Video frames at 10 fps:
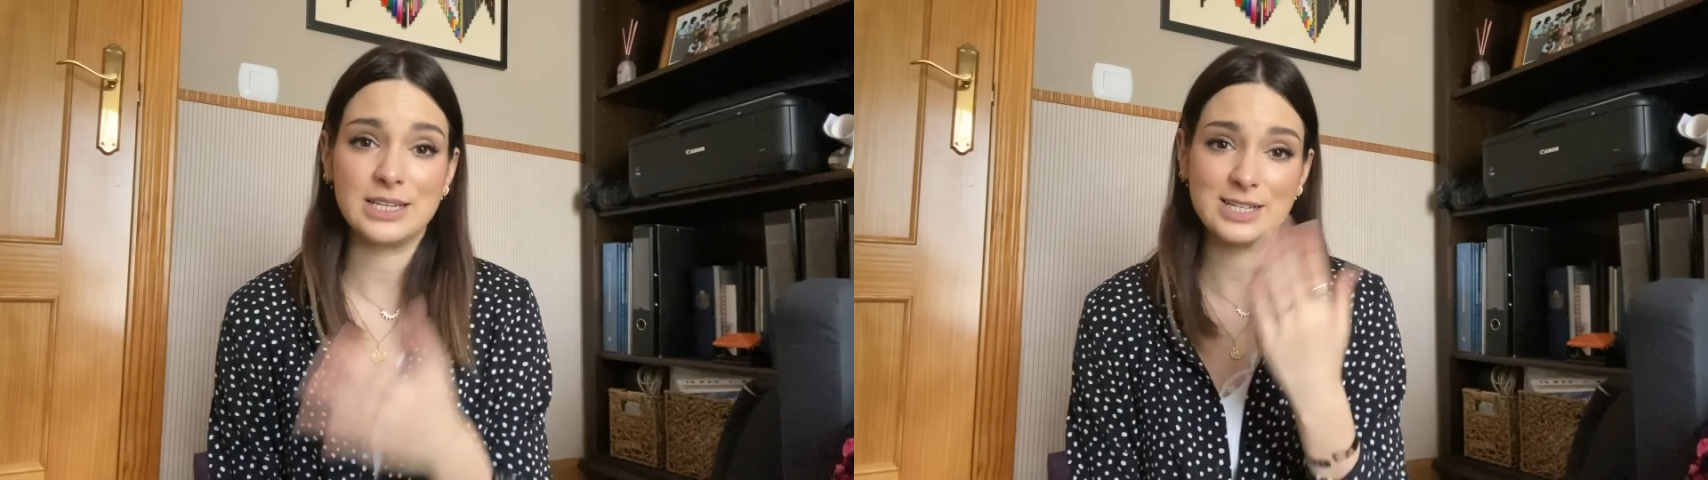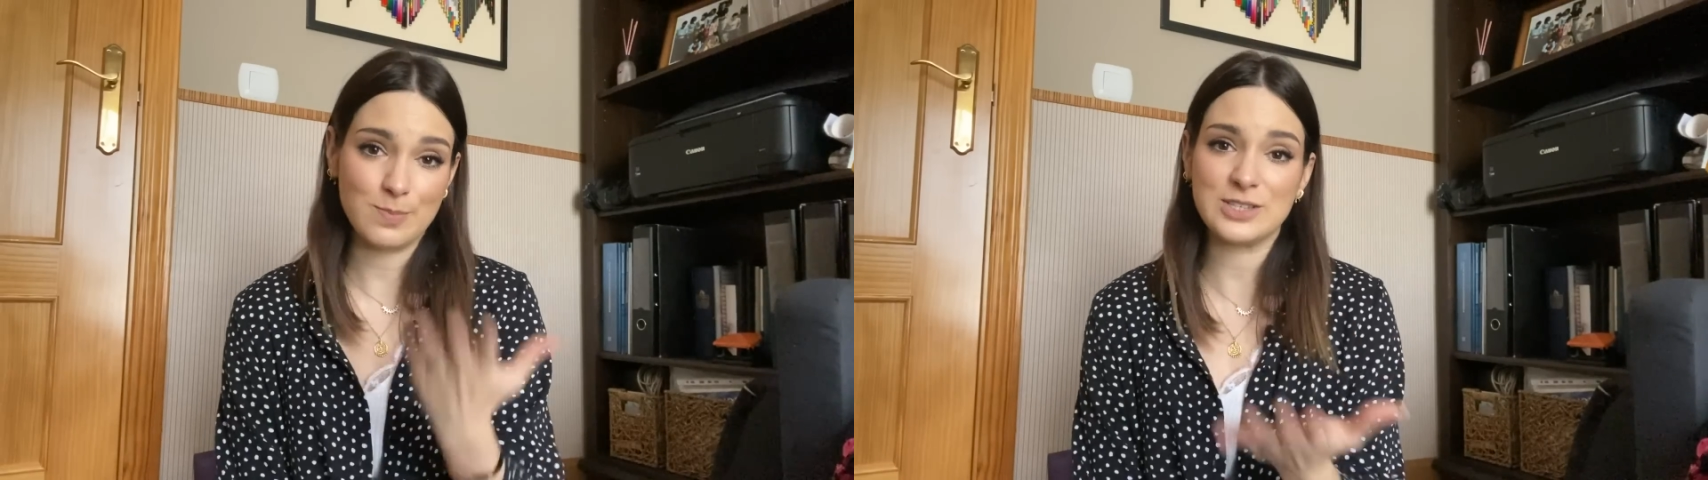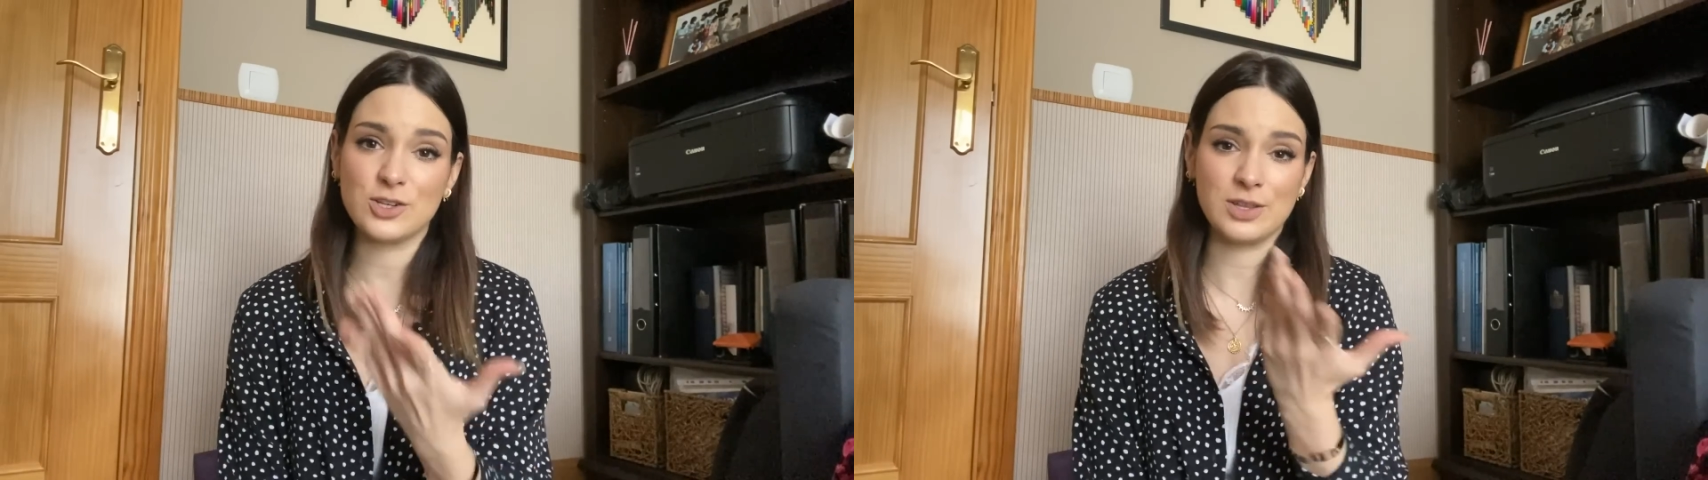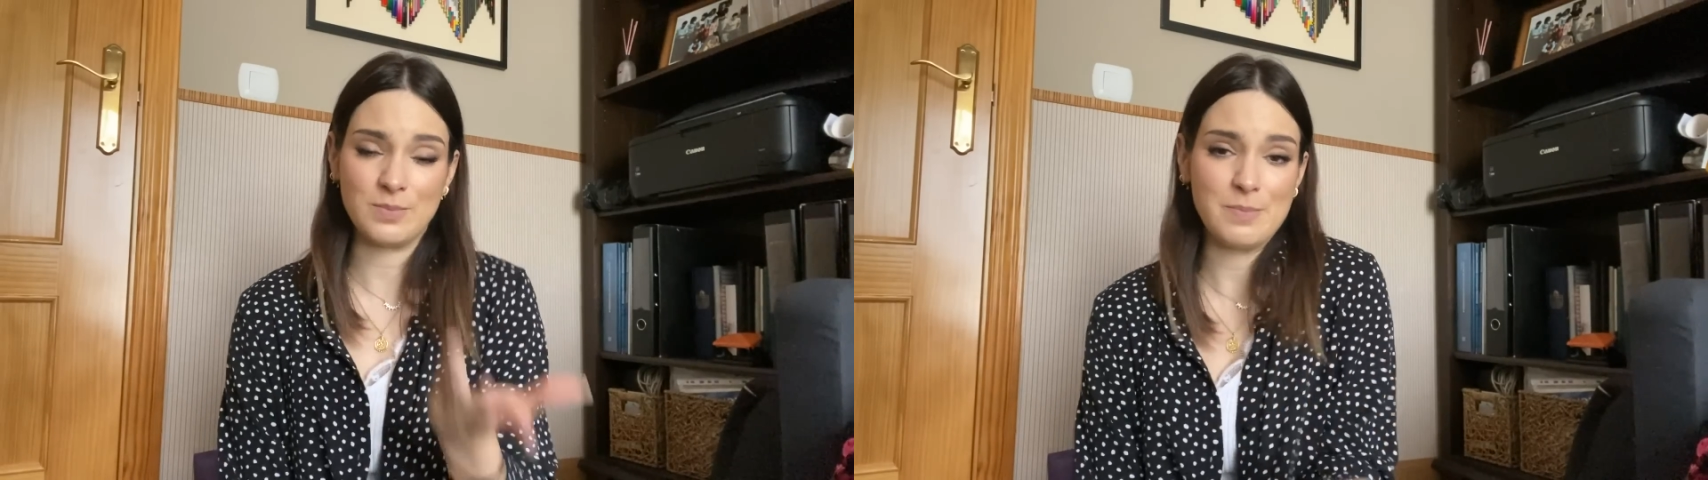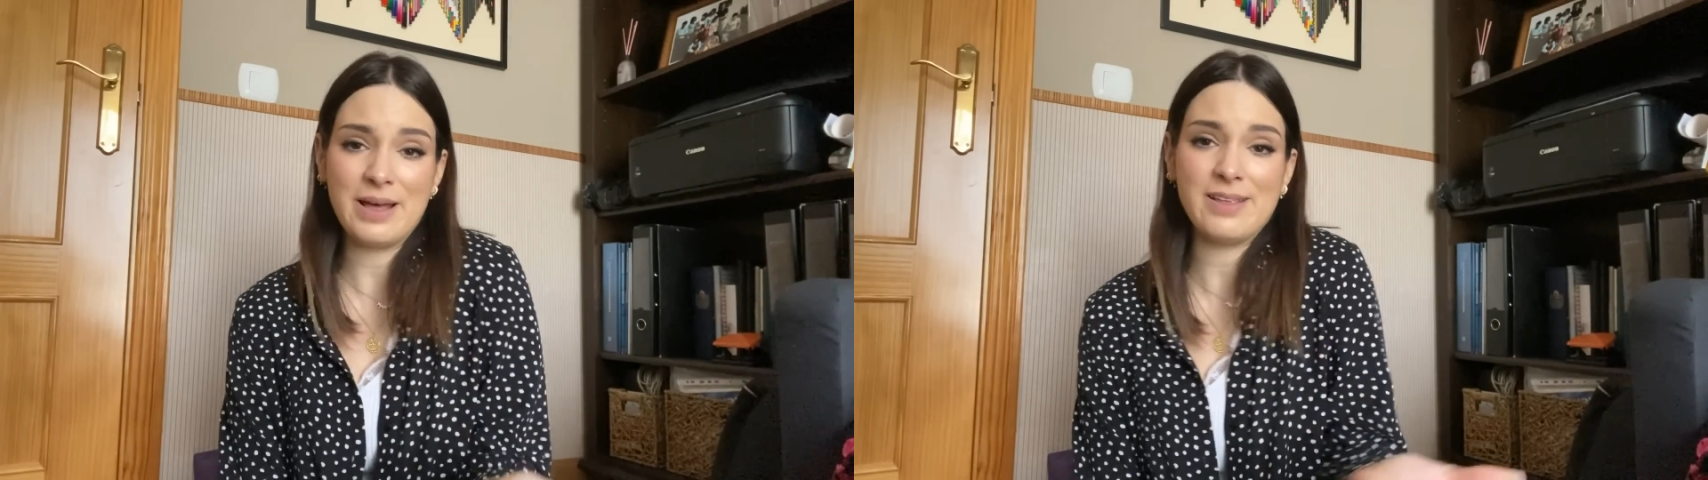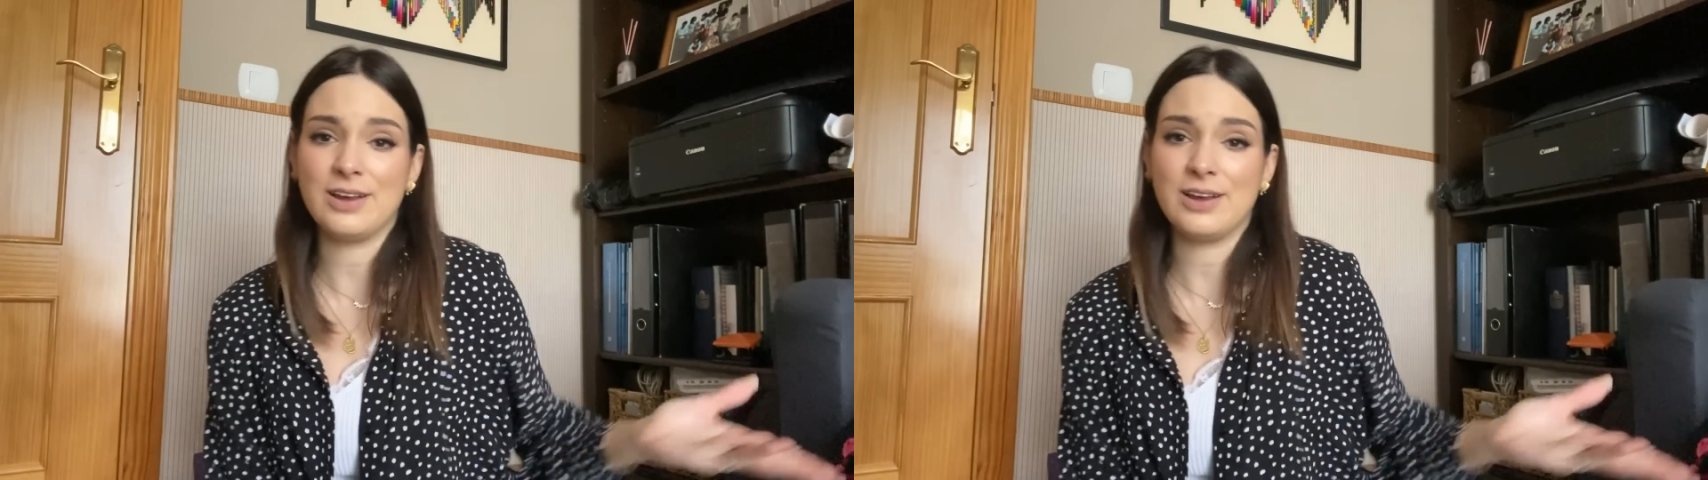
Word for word: despacho de mi padre,